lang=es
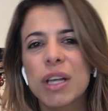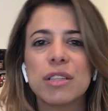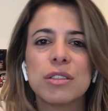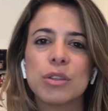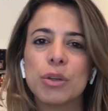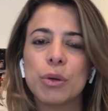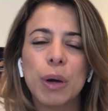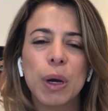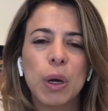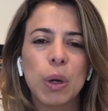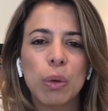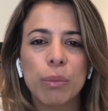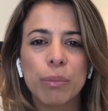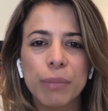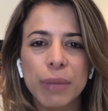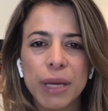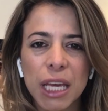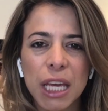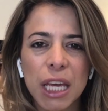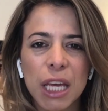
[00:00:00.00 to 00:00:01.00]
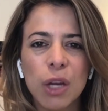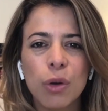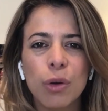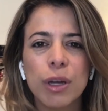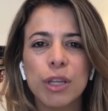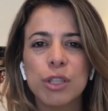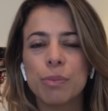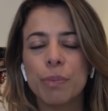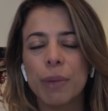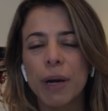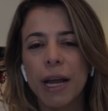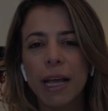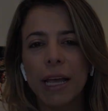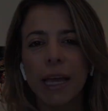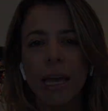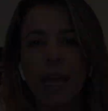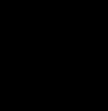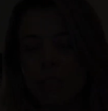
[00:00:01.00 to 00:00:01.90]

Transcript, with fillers: que eso no va conmigo, que yo para qué.